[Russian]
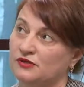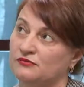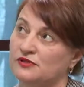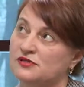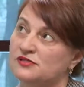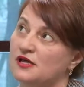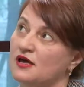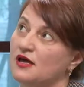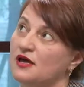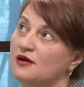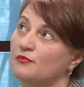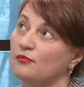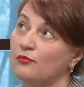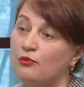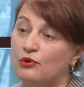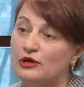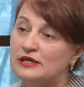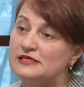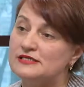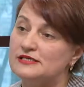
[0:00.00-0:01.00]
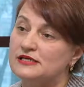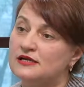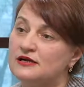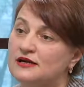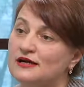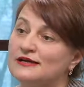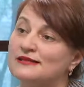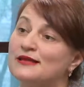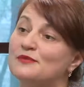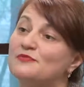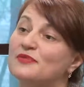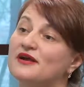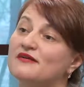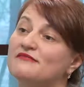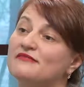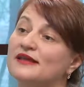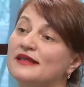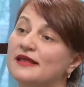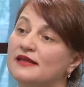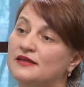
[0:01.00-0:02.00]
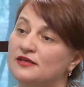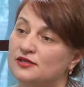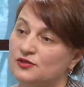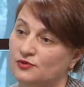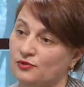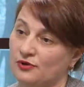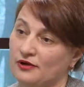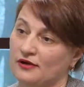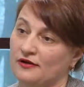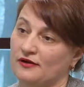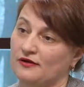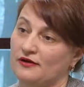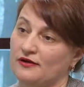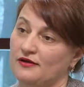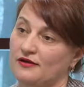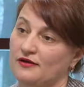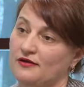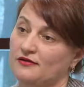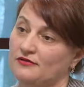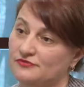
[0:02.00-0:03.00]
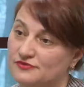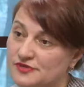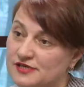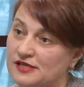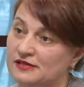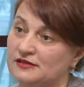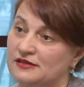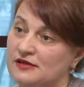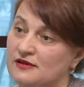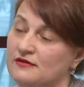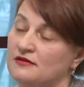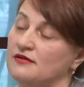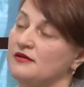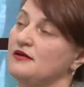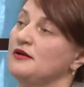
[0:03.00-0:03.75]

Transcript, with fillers: У нас более 40 направлений только в центре.